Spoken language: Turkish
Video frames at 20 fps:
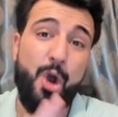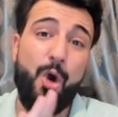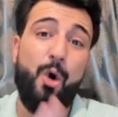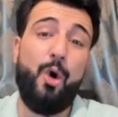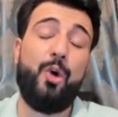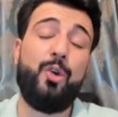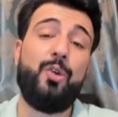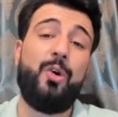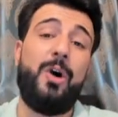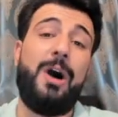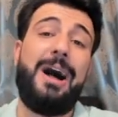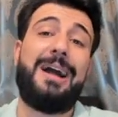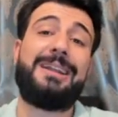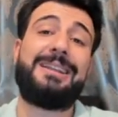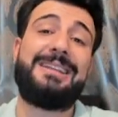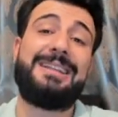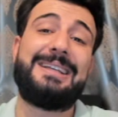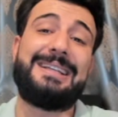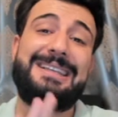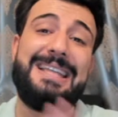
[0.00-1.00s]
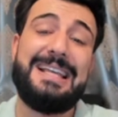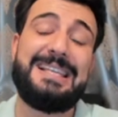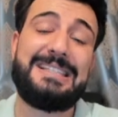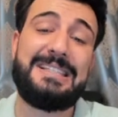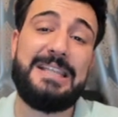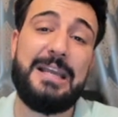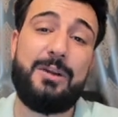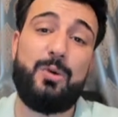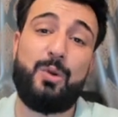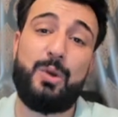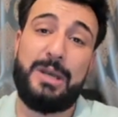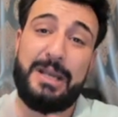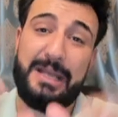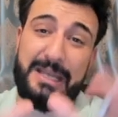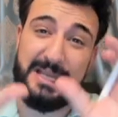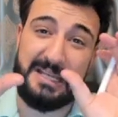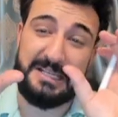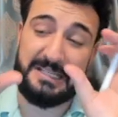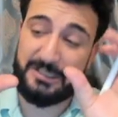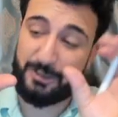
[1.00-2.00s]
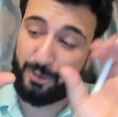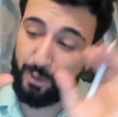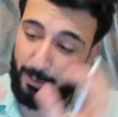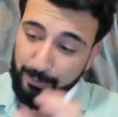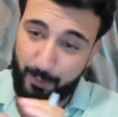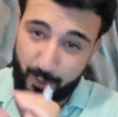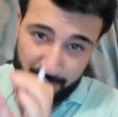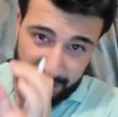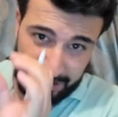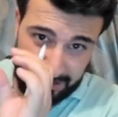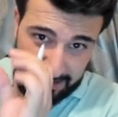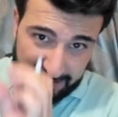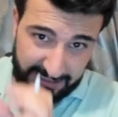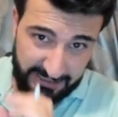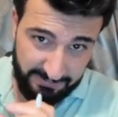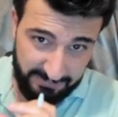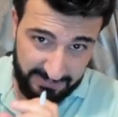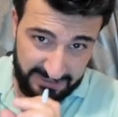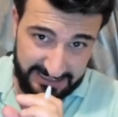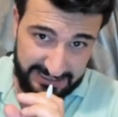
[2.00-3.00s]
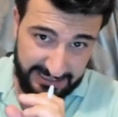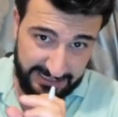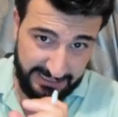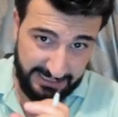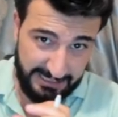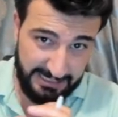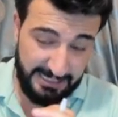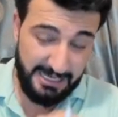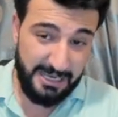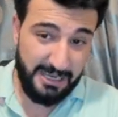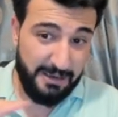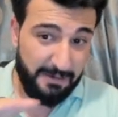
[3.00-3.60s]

Onu artık destek olarak yani stop loss dediğimiz yeri